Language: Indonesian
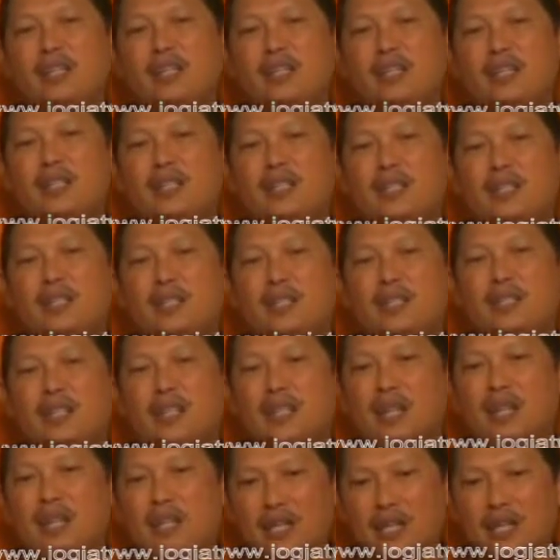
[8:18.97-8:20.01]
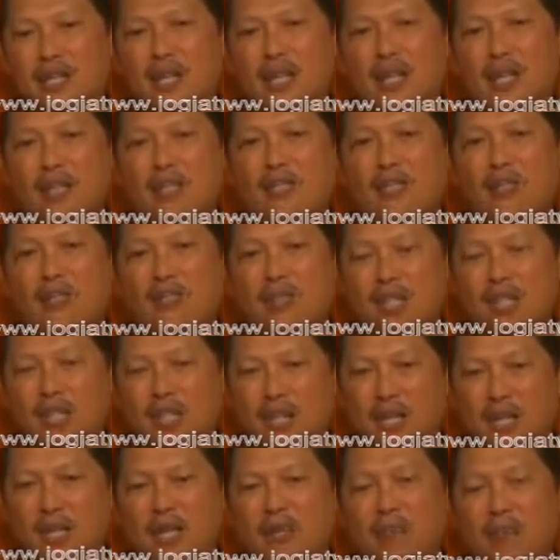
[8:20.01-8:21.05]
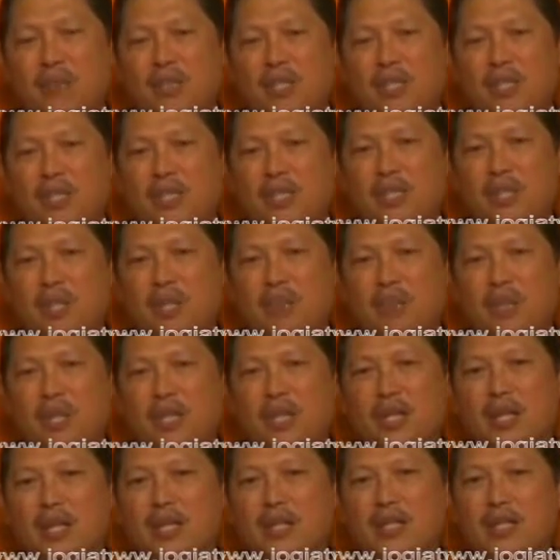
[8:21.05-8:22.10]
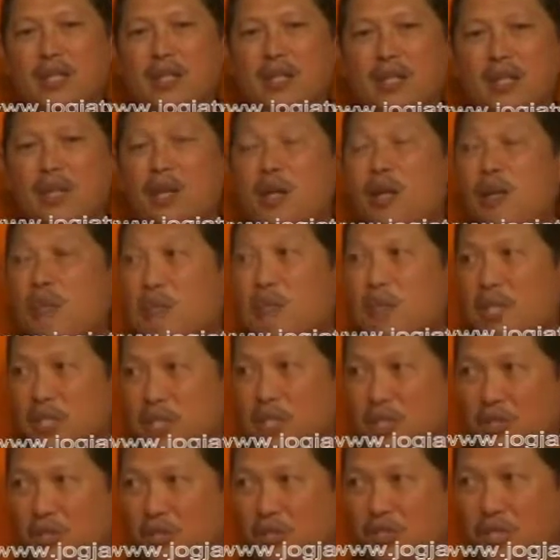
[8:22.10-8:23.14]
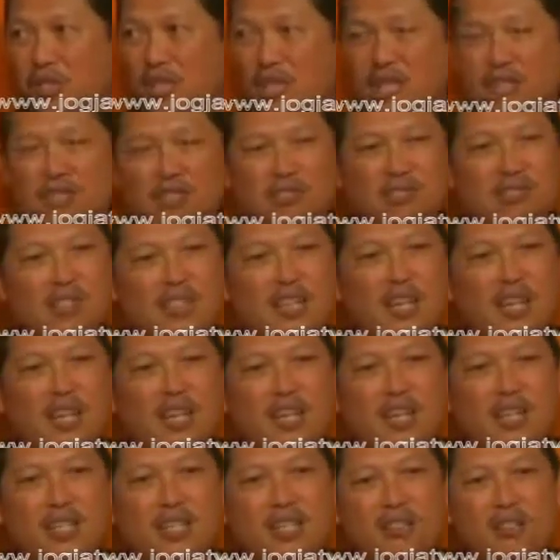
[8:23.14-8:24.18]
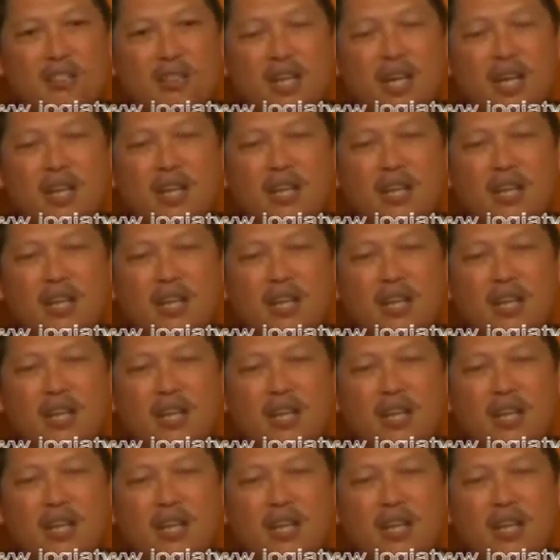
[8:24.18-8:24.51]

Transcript: rekan-rekan uh, rekan -rekan, kolega kami yang bergerak di medsos. Salah satunya hmm. adalah juga